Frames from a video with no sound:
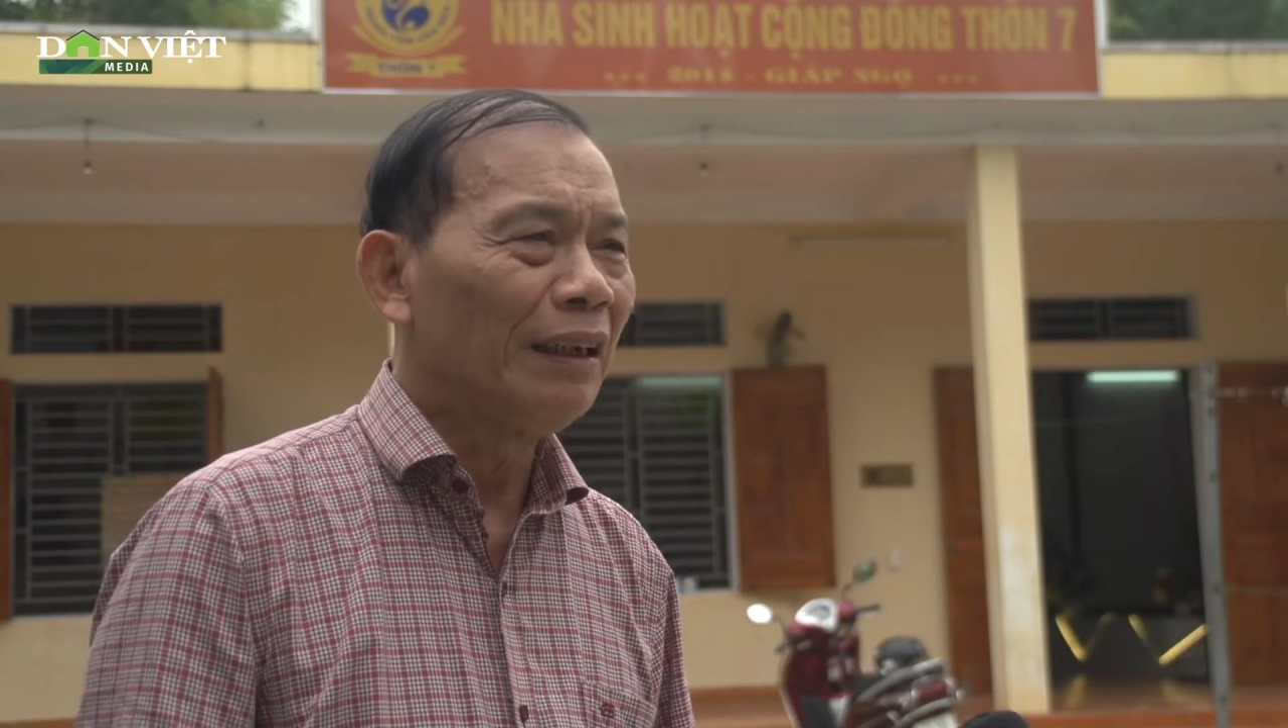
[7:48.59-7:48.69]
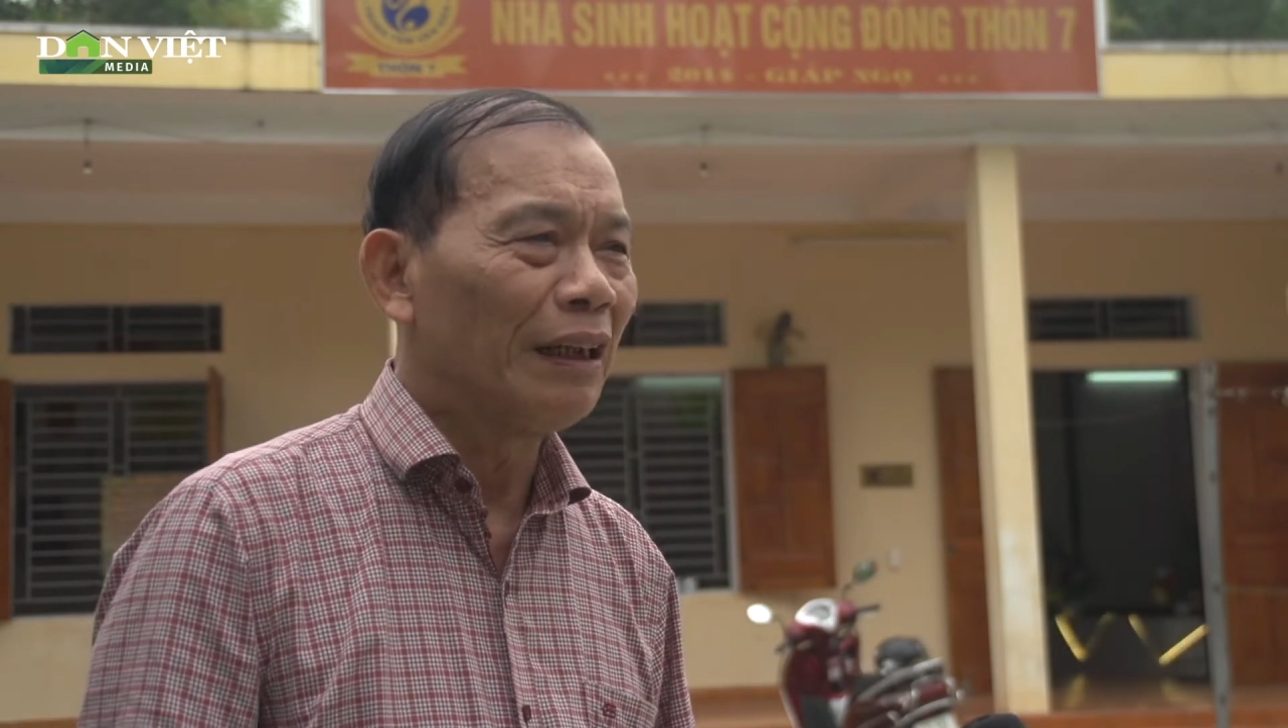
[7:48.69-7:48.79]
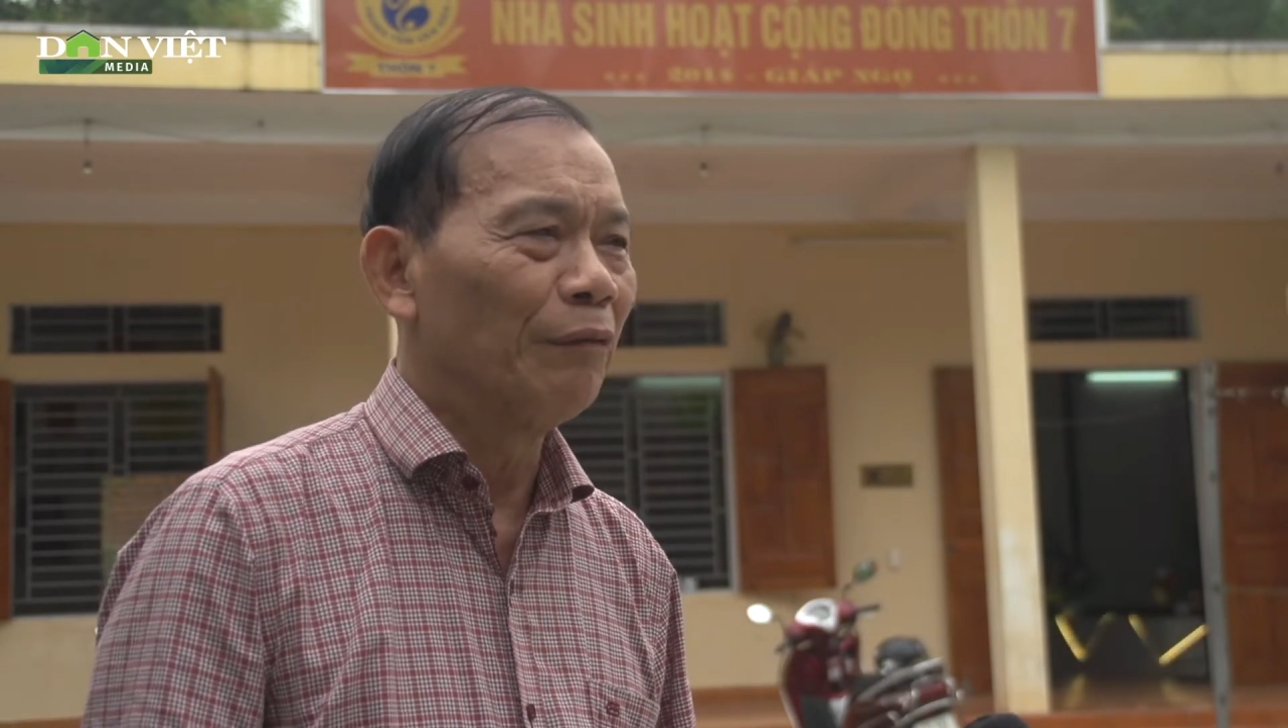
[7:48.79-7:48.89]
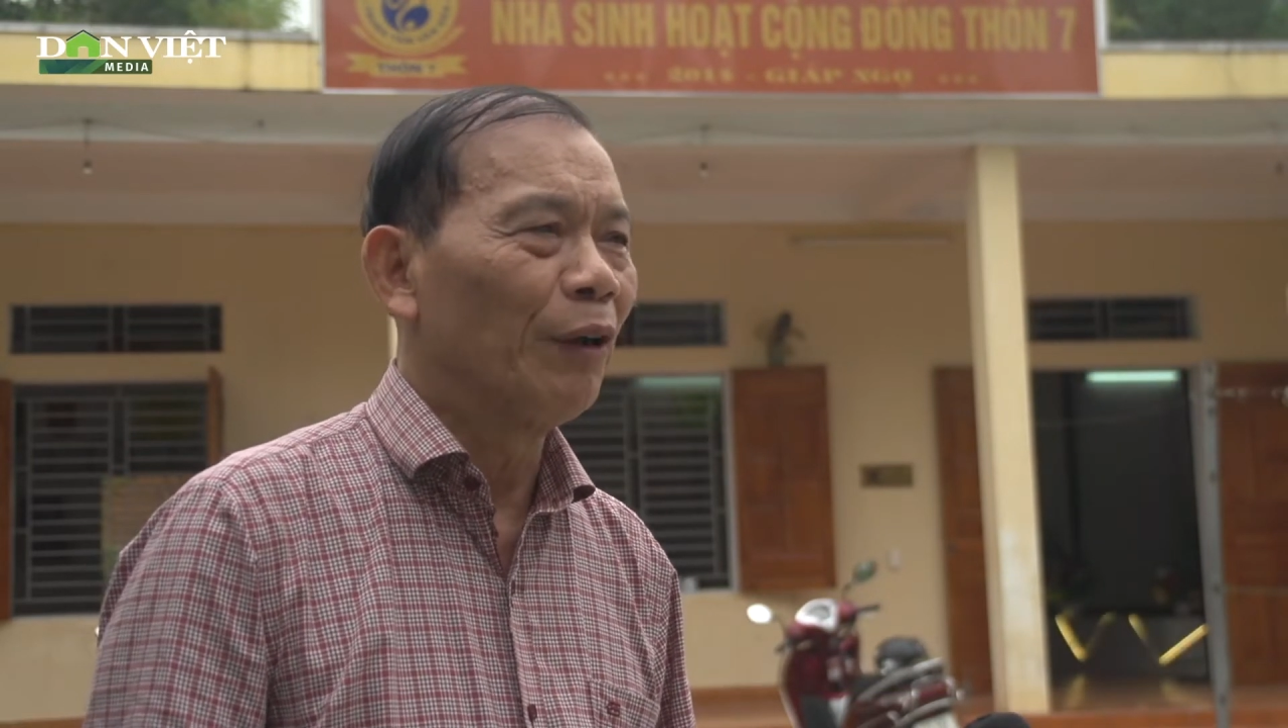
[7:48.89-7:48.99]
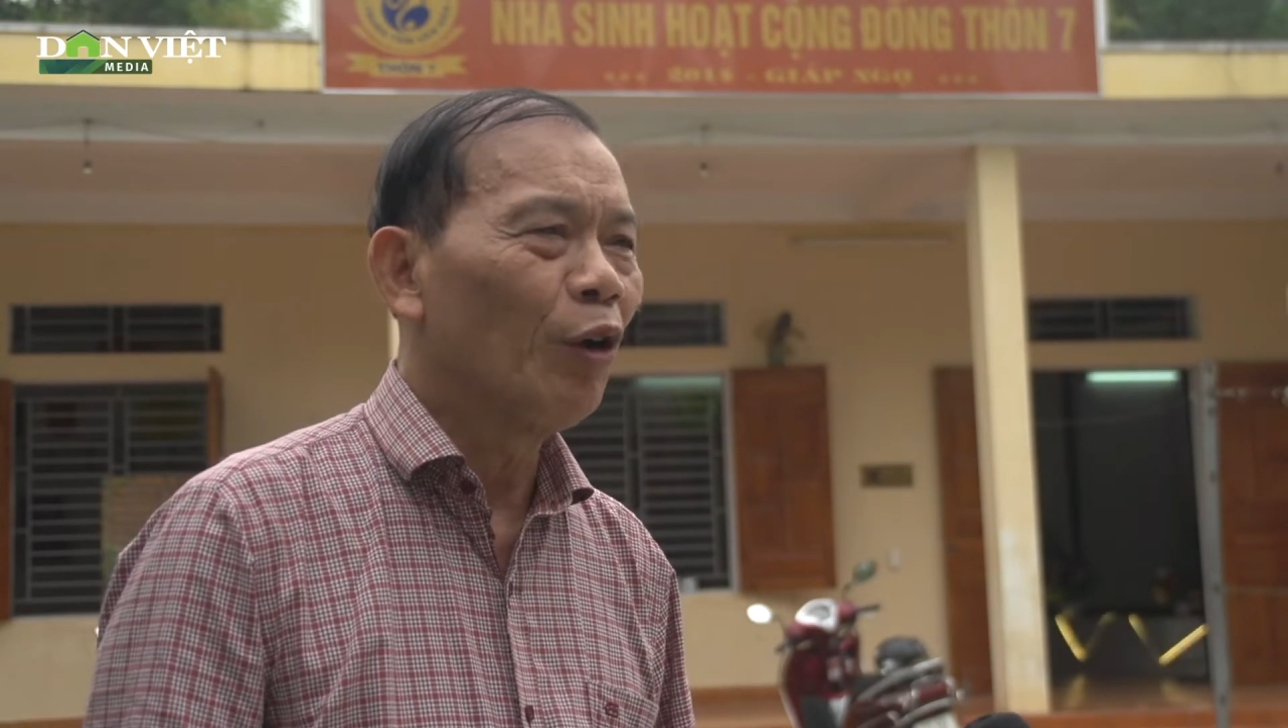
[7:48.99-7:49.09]
thì
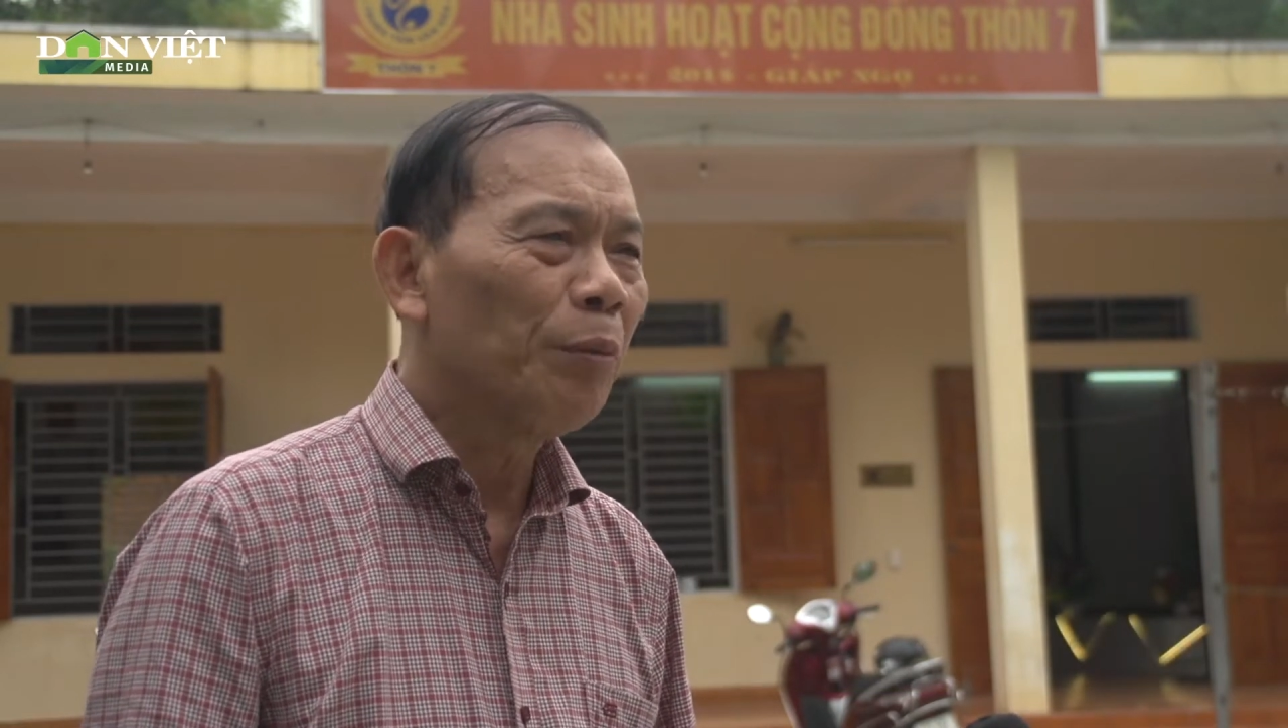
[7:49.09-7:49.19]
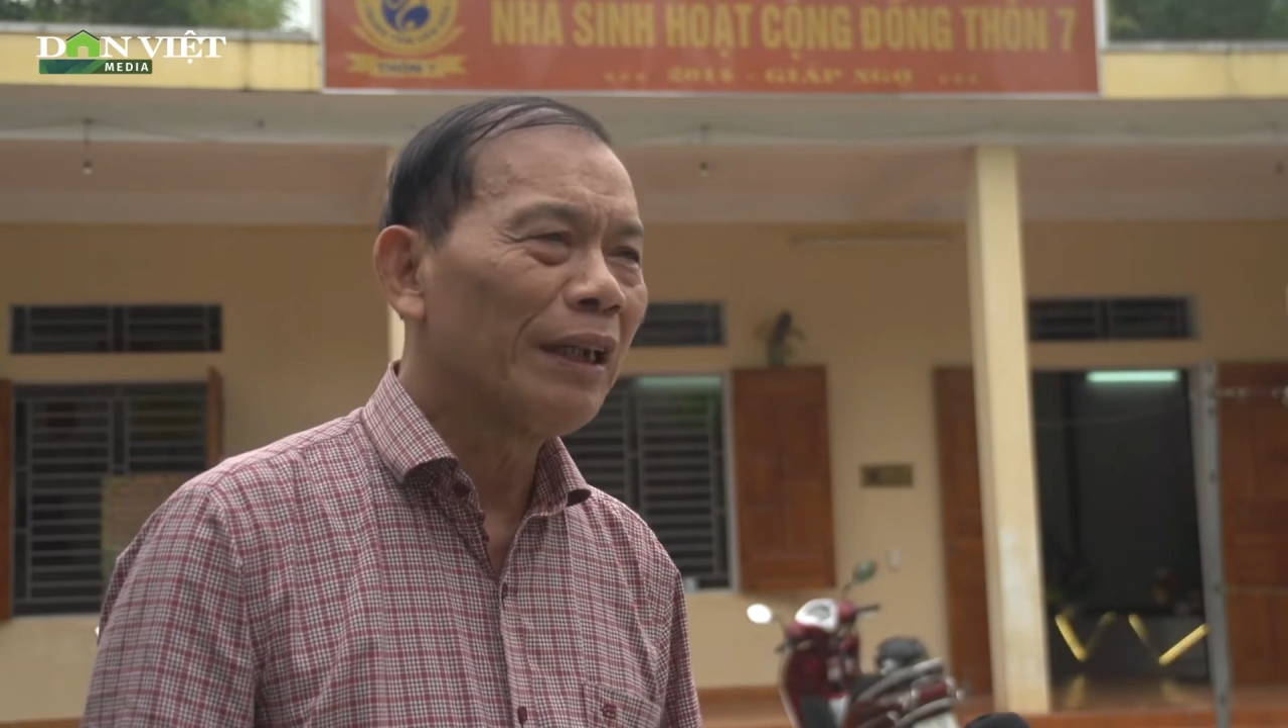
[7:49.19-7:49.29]
cần phải có